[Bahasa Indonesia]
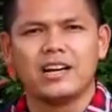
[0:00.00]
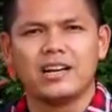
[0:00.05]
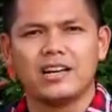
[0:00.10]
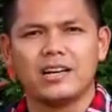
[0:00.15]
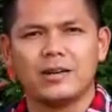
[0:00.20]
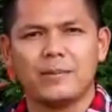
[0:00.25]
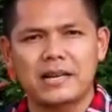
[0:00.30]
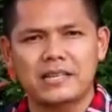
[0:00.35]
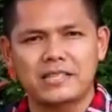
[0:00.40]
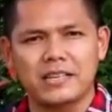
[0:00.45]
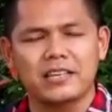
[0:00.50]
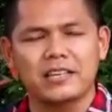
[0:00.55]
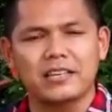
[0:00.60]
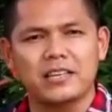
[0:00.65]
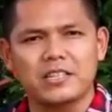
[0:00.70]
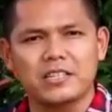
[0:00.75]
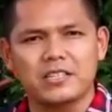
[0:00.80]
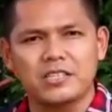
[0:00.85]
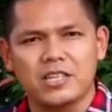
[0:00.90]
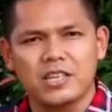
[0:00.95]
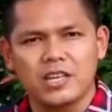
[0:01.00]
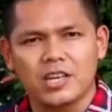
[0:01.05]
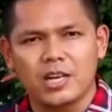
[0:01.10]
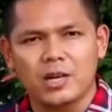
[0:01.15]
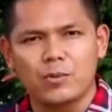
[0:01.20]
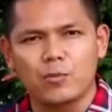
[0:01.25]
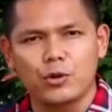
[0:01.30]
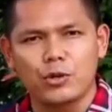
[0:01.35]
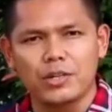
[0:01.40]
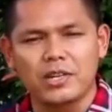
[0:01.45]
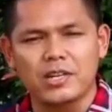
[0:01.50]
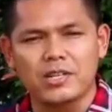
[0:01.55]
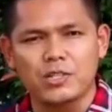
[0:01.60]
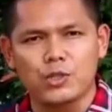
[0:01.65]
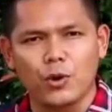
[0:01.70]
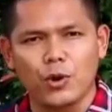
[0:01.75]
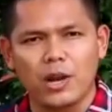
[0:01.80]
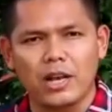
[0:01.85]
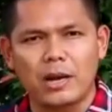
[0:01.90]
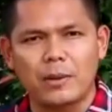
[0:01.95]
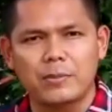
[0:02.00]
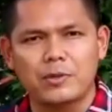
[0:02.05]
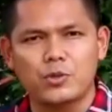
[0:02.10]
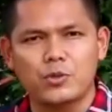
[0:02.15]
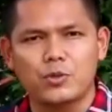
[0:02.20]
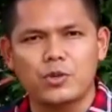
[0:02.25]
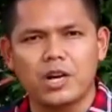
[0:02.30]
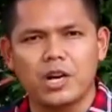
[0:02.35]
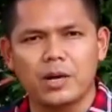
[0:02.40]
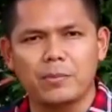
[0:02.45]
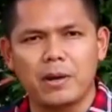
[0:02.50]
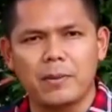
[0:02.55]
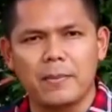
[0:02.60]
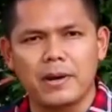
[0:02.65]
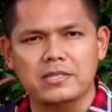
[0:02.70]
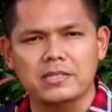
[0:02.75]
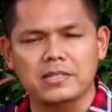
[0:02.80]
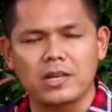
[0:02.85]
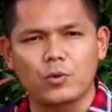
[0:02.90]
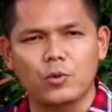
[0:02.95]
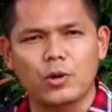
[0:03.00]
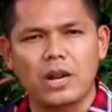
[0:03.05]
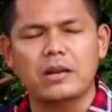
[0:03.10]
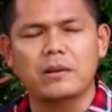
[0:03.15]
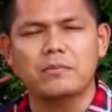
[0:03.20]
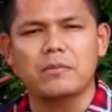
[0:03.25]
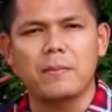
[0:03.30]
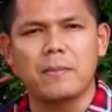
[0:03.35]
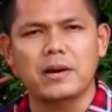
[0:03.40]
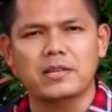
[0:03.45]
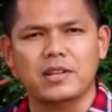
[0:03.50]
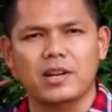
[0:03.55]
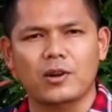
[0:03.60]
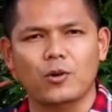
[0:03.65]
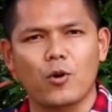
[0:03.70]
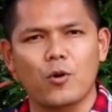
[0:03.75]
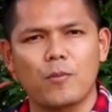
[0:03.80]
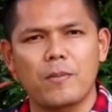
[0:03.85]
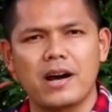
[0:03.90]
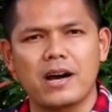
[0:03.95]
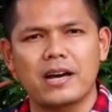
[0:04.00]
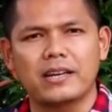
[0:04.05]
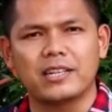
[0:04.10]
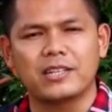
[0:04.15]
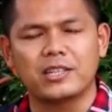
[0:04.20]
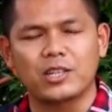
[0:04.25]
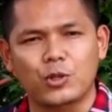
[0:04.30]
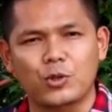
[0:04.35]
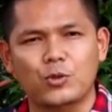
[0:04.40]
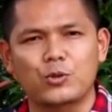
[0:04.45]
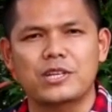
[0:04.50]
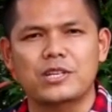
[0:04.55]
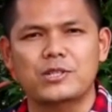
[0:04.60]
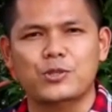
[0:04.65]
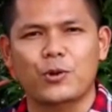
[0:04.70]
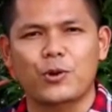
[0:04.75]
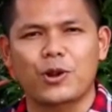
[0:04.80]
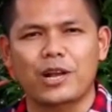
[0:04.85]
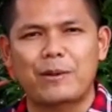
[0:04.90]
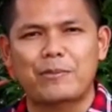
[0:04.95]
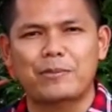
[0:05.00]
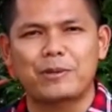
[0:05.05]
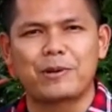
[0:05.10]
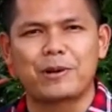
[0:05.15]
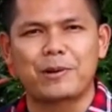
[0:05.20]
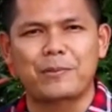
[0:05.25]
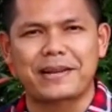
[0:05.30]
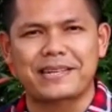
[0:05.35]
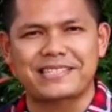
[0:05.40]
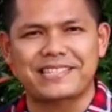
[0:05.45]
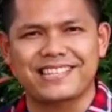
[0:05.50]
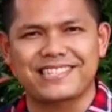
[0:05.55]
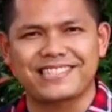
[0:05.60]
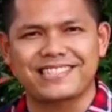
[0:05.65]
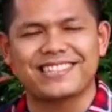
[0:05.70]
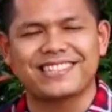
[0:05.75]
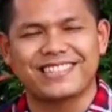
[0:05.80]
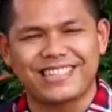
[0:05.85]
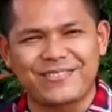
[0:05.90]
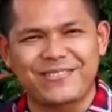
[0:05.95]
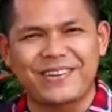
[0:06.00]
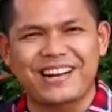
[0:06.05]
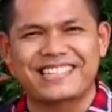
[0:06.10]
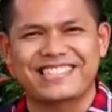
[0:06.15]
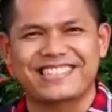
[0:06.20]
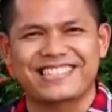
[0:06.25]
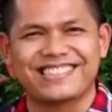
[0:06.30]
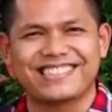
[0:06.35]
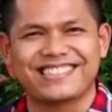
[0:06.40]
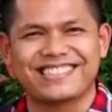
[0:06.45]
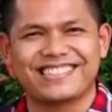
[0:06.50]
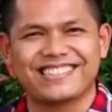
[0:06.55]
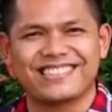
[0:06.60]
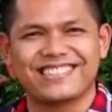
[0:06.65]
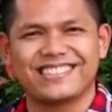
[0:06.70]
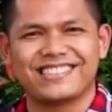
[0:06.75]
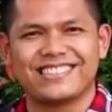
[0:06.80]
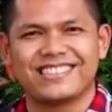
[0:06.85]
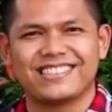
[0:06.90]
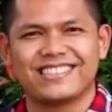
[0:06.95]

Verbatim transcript: e, bahasa Inggris, kemudian sekolah kami juga bebas tawuran, bebas narkoba, dan tentunya sekolah kami berprestasi. Terima kasih.